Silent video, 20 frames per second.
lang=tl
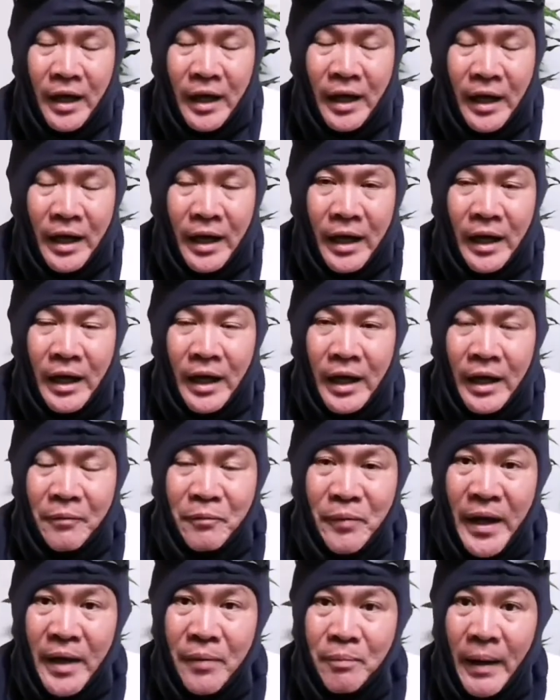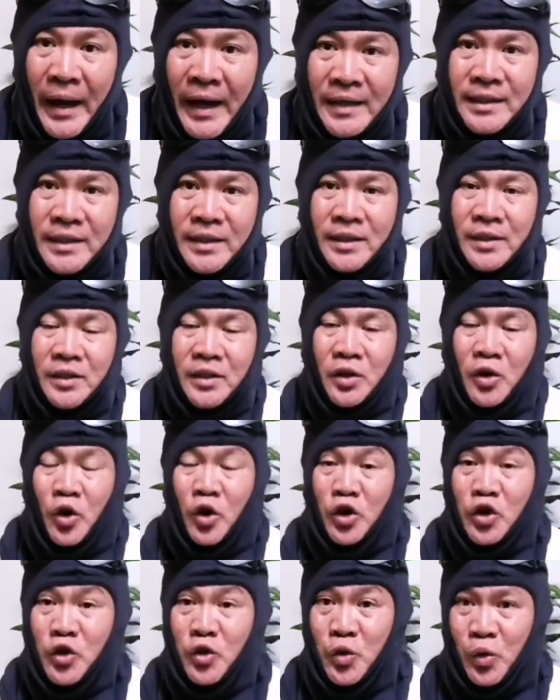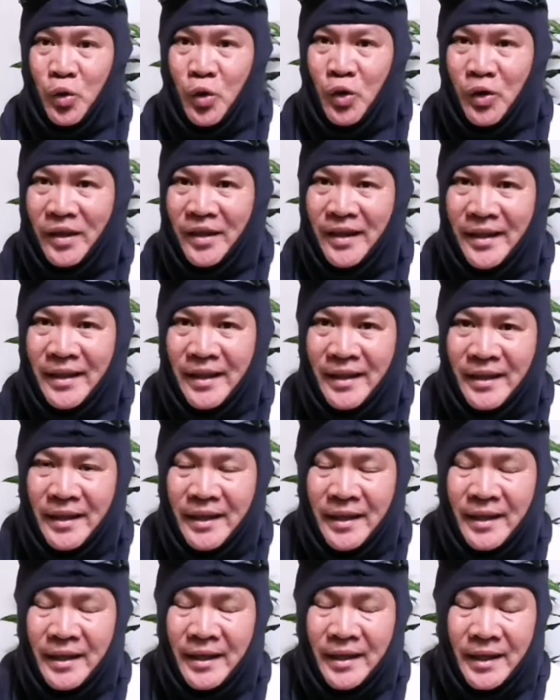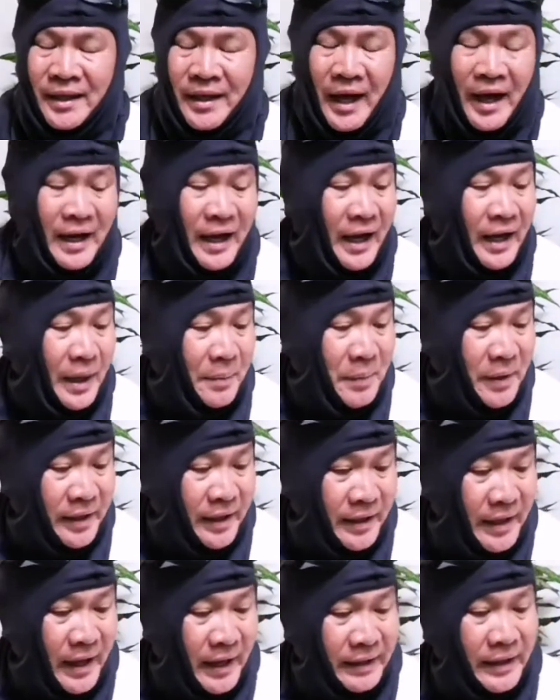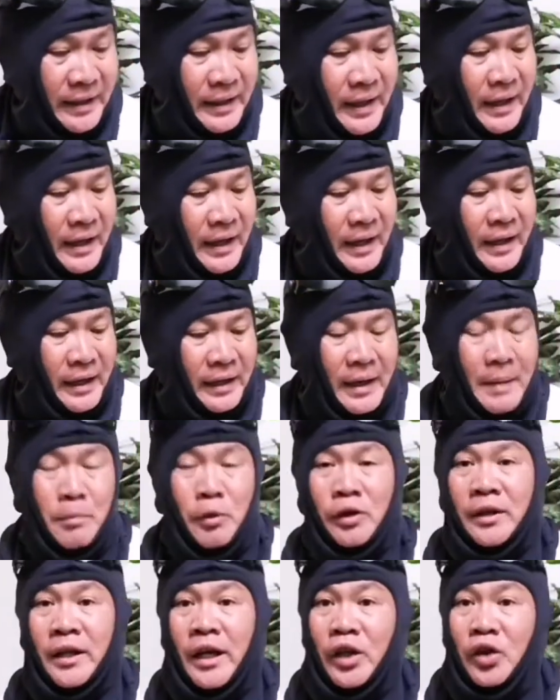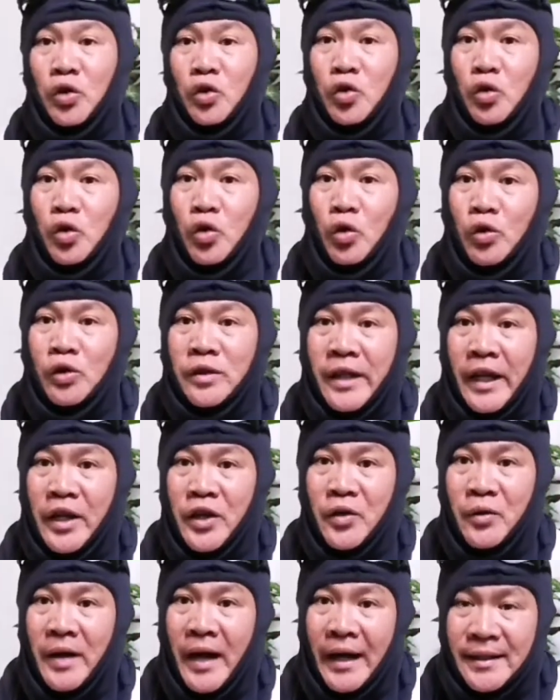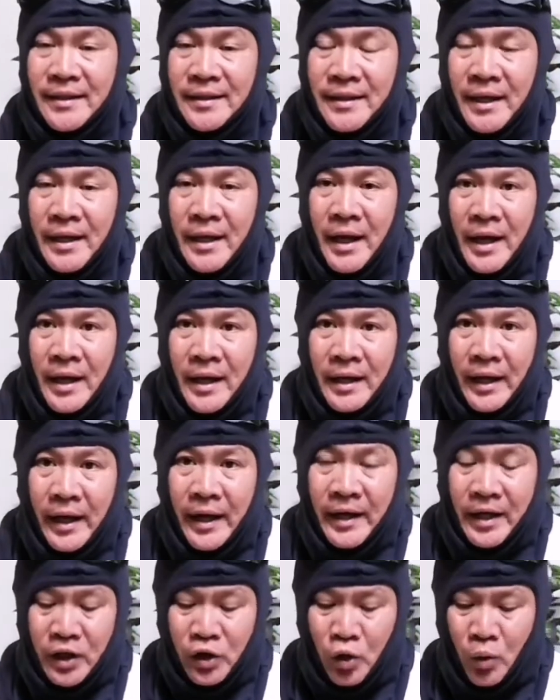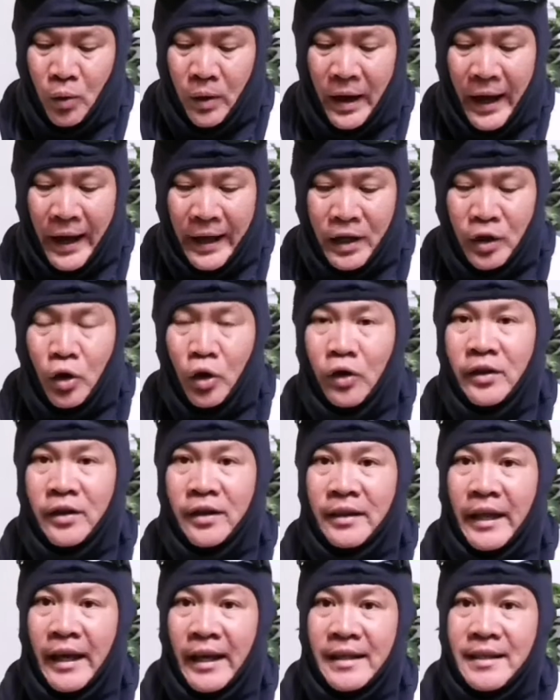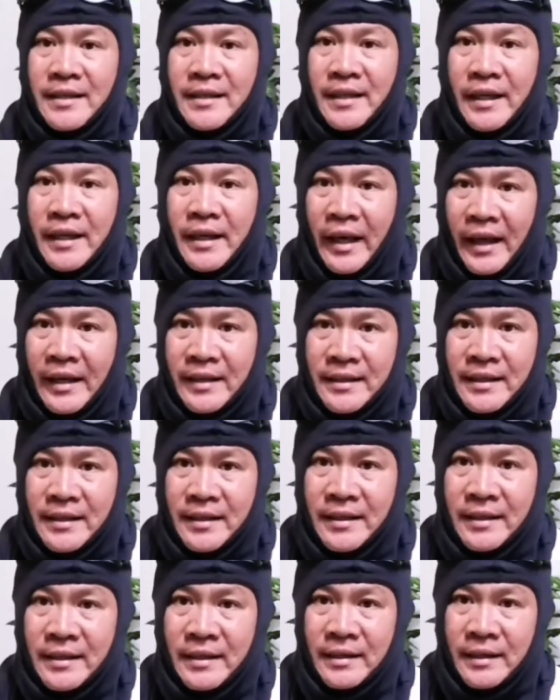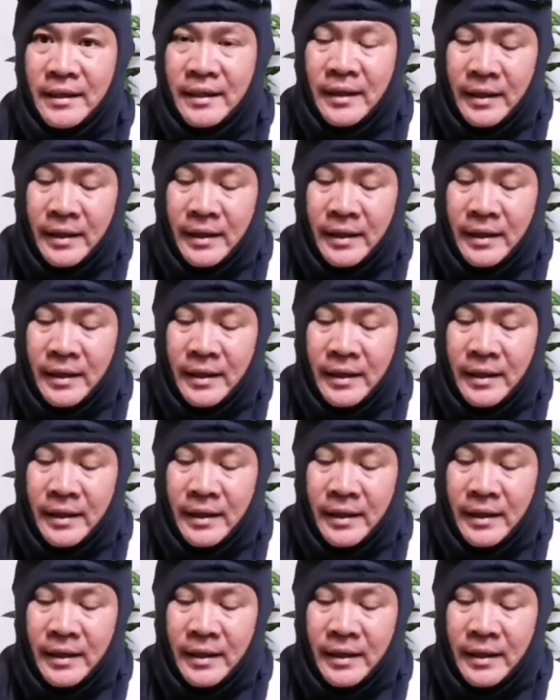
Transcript: uh, bedbugs o surot. Ang gagamitin natin na gamot na ituturo ko sa inyo guys ay itong Icon 10CS.